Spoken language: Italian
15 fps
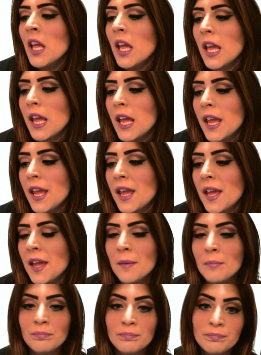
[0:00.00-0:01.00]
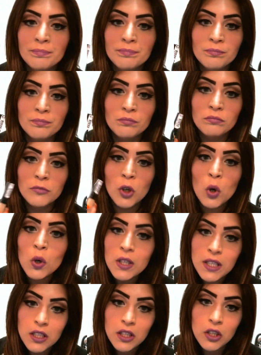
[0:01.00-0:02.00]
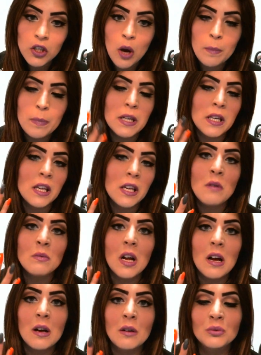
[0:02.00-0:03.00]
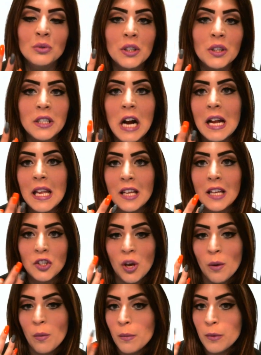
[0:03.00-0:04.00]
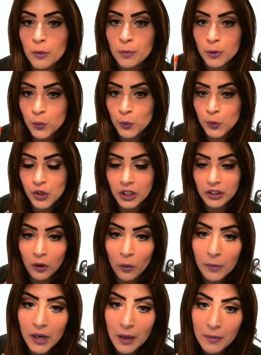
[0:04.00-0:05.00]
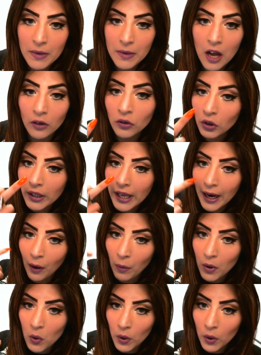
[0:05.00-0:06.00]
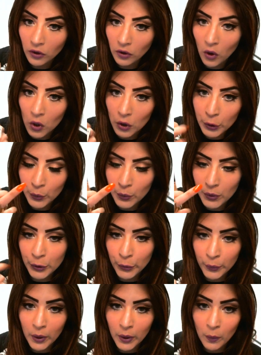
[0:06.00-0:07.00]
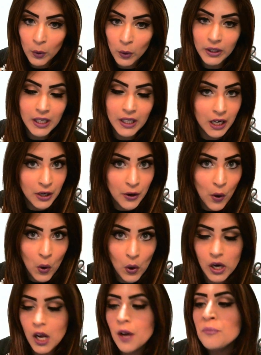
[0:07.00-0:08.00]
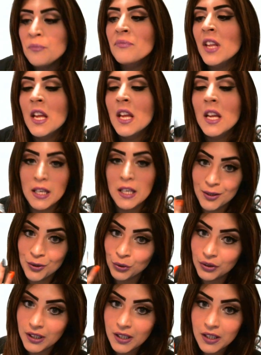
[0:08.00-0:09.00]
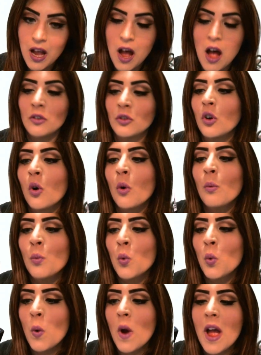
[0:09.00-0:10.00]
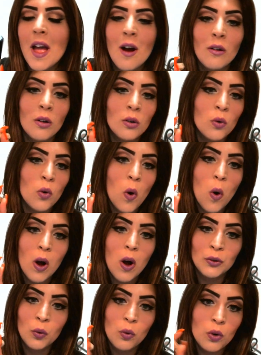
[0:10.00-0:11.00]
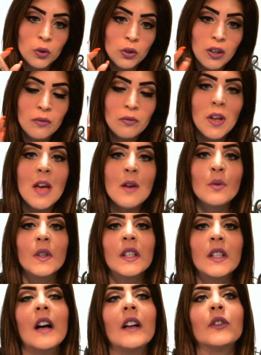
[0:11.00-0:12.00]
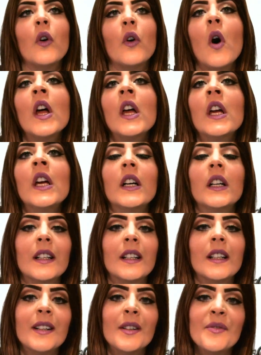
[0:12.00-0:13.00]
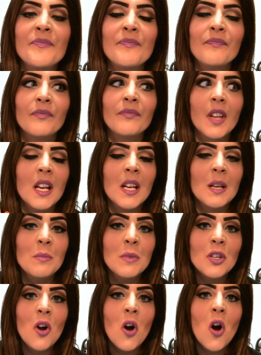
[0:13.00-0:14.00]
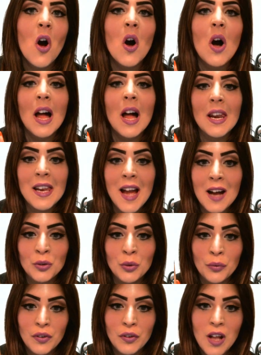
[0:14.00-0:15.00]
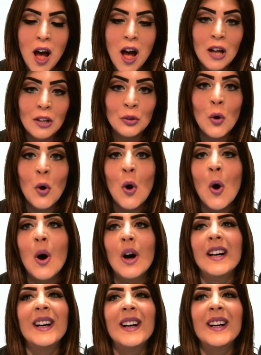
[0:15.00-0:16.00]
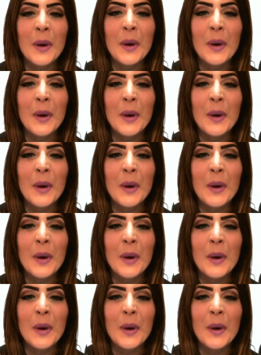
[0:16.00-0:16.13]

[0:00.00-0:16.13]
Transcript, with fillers: E ehm, lo consiglio perché ha un'occhiaia, un diciamo, meno pronunciata come la mia. Non è quello che indosso, questo qui è quello della Liol che sto testando, comunque oh, lo adoro adoro davvero, è stato um, il mio alleato fidato uh,